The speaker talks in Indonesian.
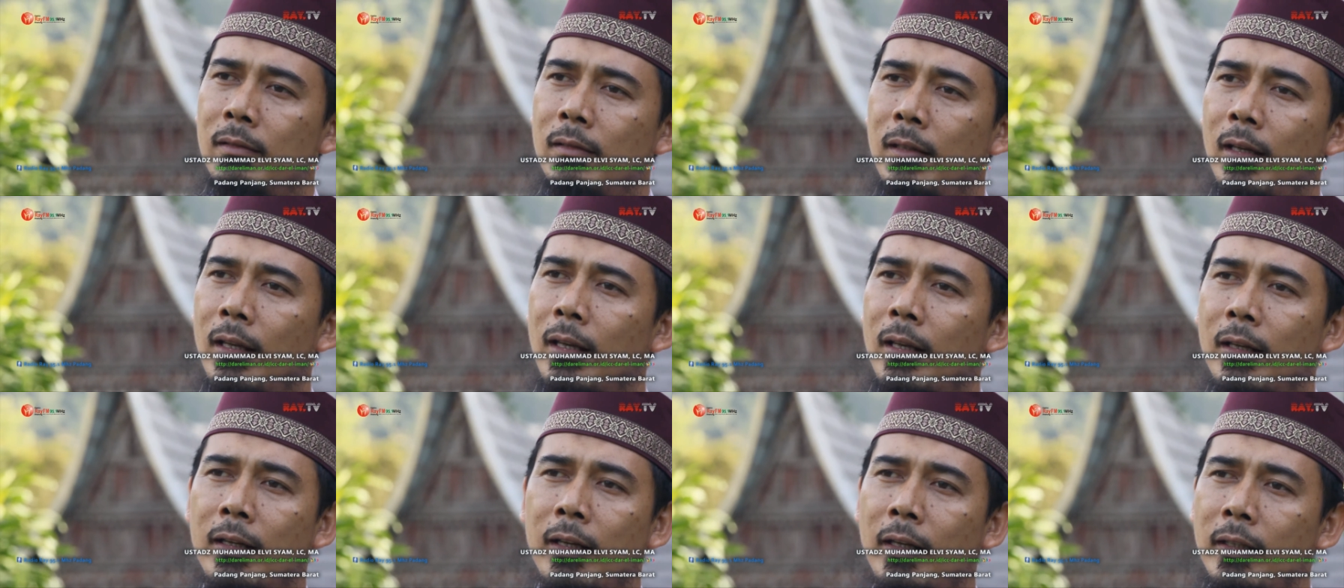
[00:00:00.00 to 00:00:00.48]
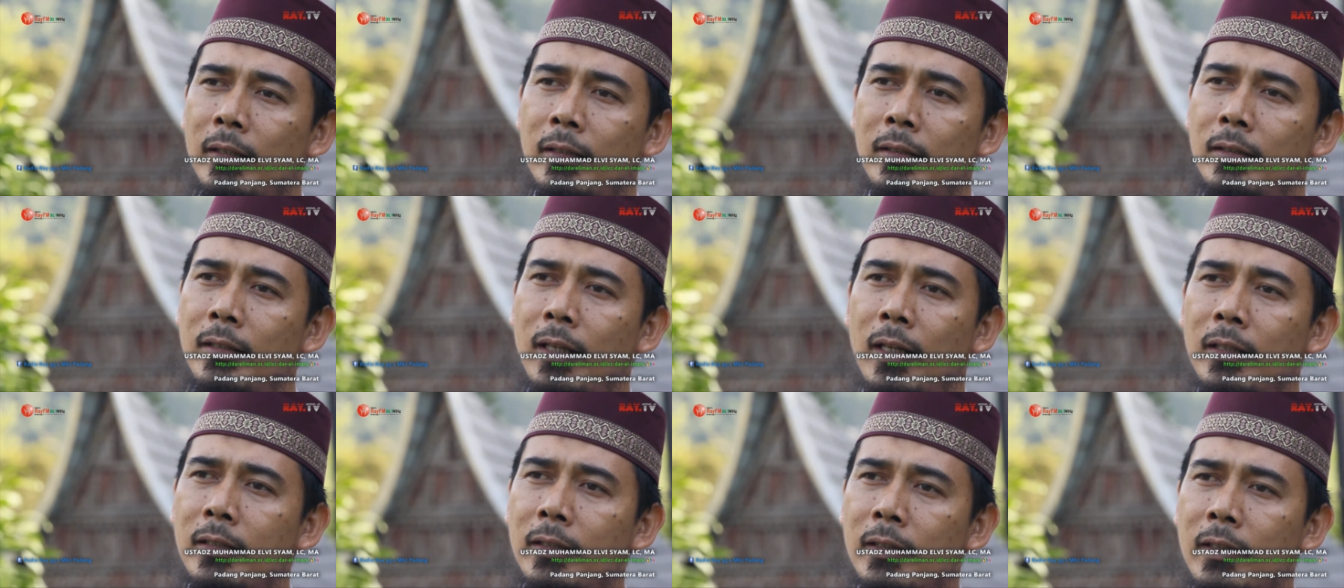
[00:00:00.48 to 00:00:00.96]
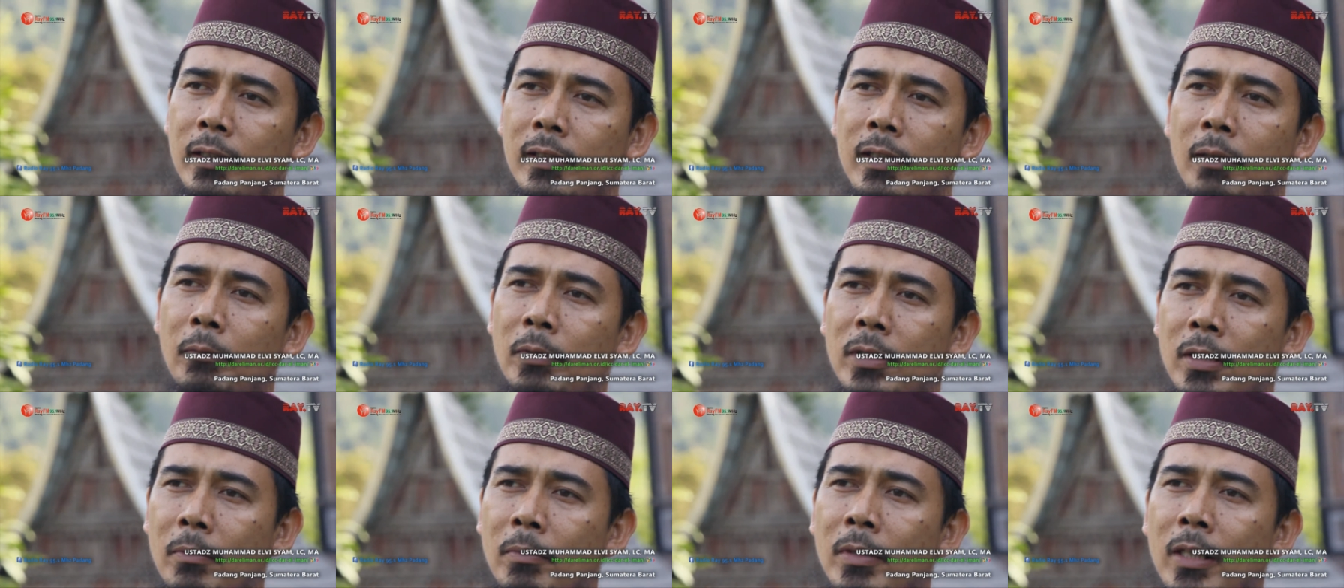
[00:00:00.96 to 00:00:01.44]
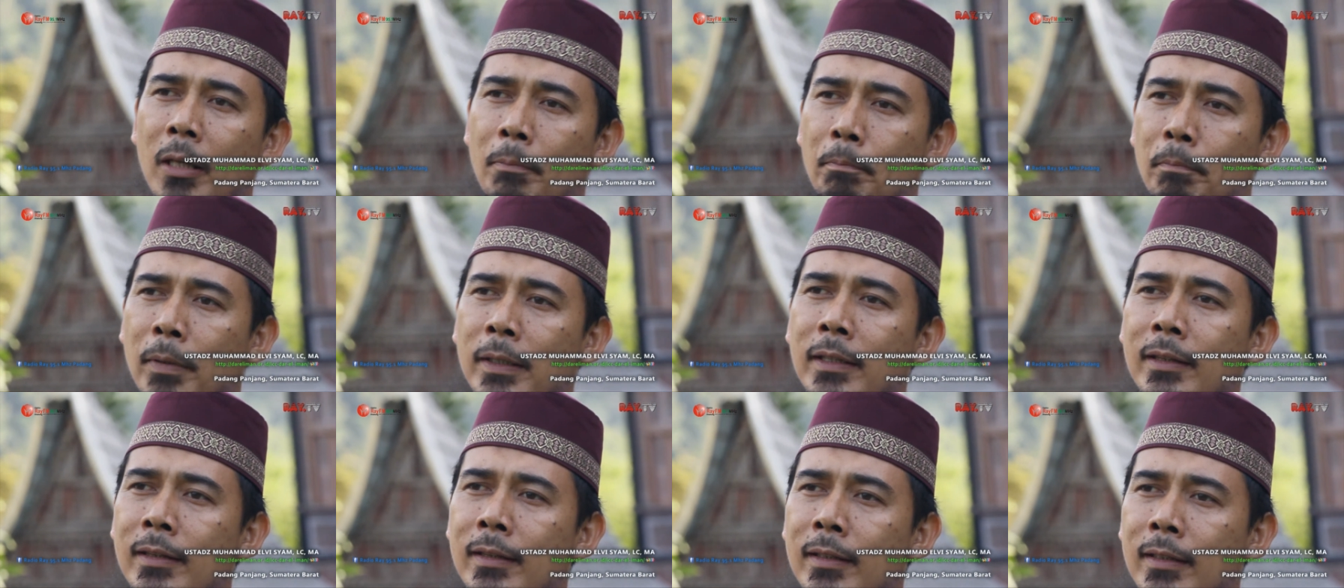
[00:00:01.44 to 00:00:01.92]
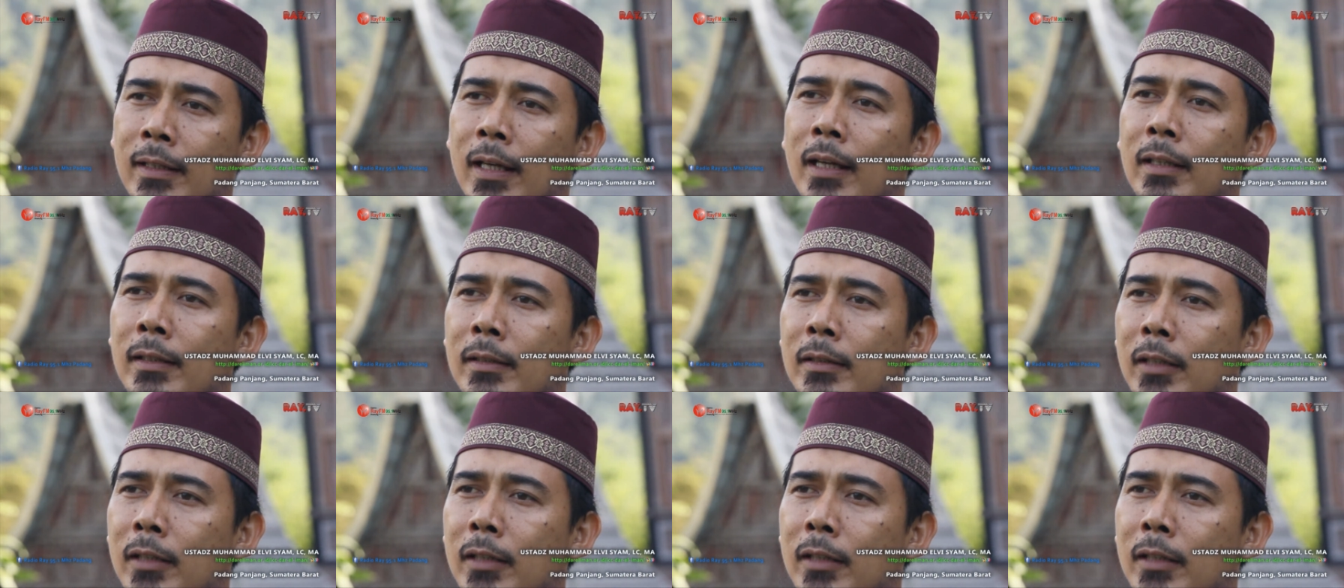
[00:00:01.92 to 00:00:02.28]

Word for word: Alangkah indahnya kita bisa mendapatkan